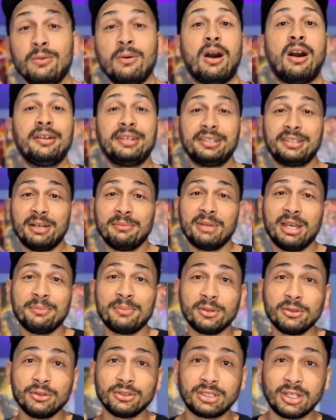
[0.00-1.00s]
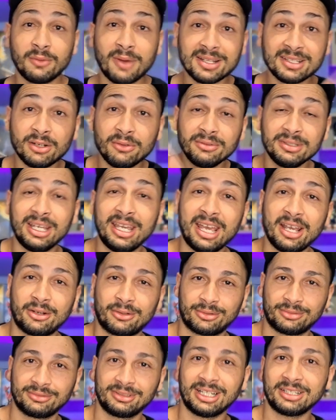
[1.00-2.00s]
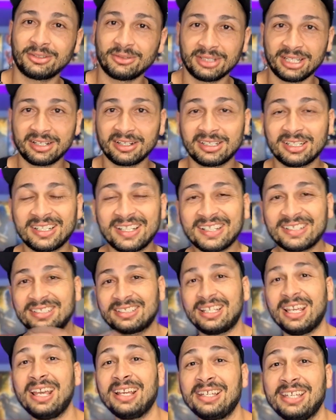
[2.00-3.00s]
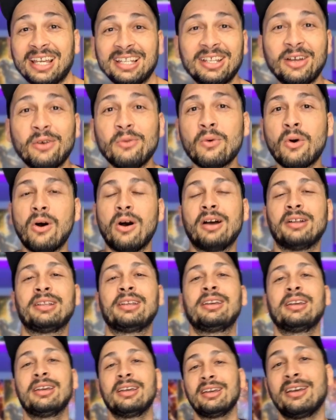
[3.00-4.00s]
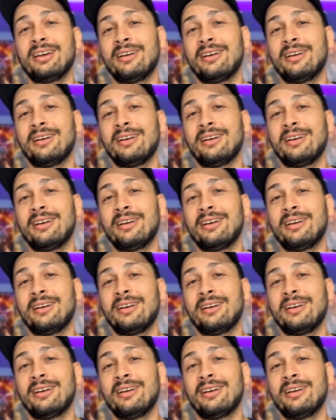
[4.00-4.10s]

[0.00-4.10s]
E o Warner também produziu Adão Negro, que é Adão Negro da DC, que é da Warner.